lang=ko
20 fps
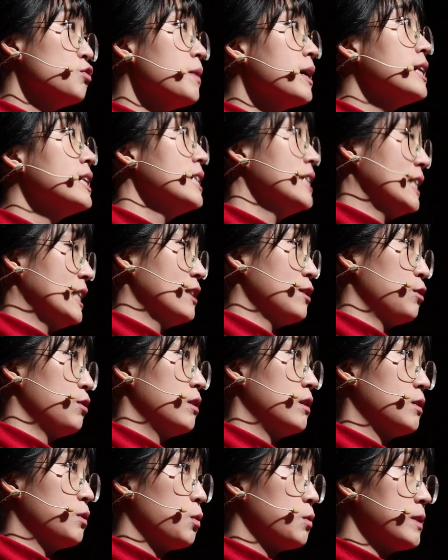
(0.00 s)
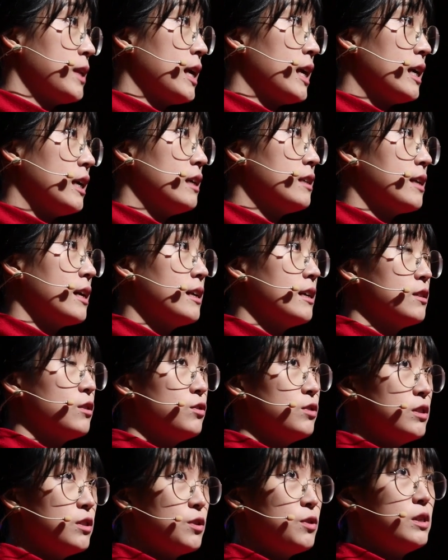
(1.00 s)
수많은 시설을 동생이
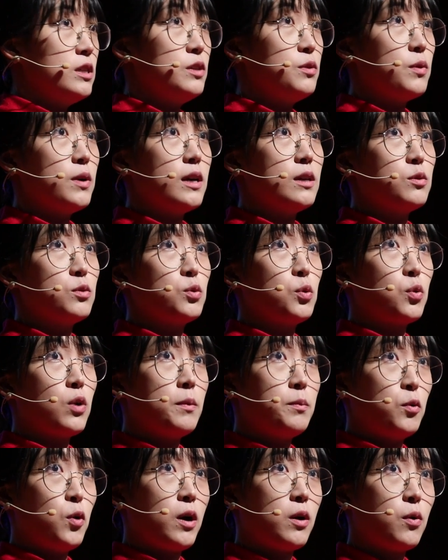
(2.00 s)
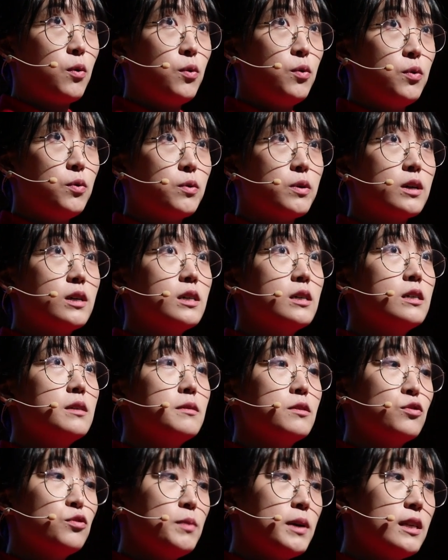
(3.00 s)
살았던 시설 이외에도 돌아보았고
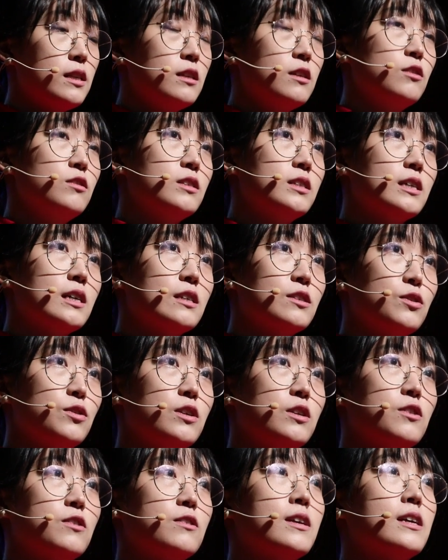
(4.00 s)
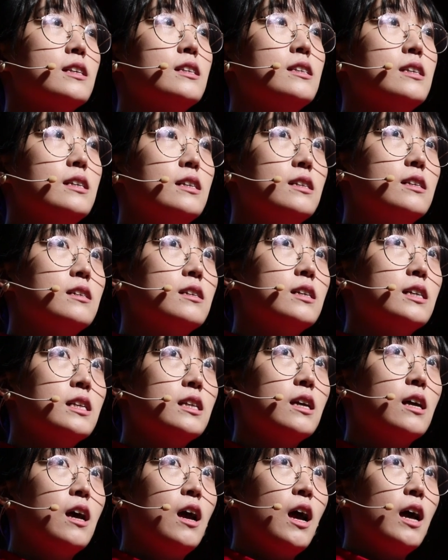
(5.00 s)
그 수많은 현장에서 일어나는
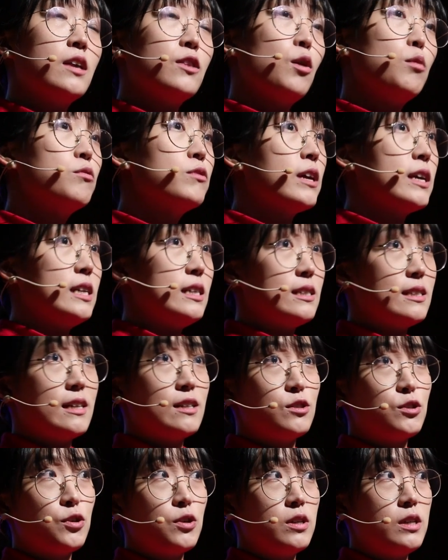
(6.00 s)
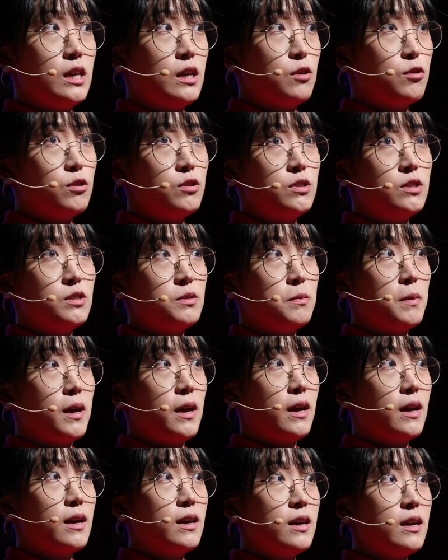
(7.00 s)
일들은 너무나 일상적인 인권
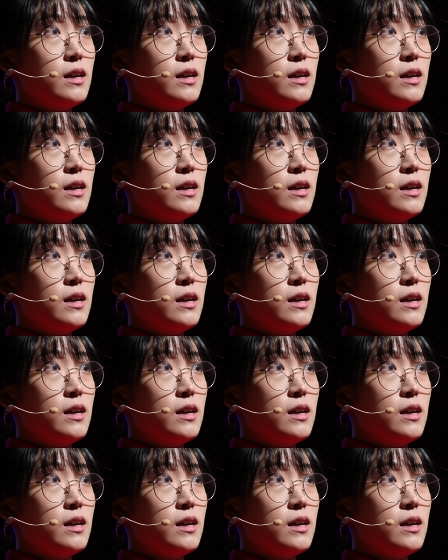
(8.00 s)
침해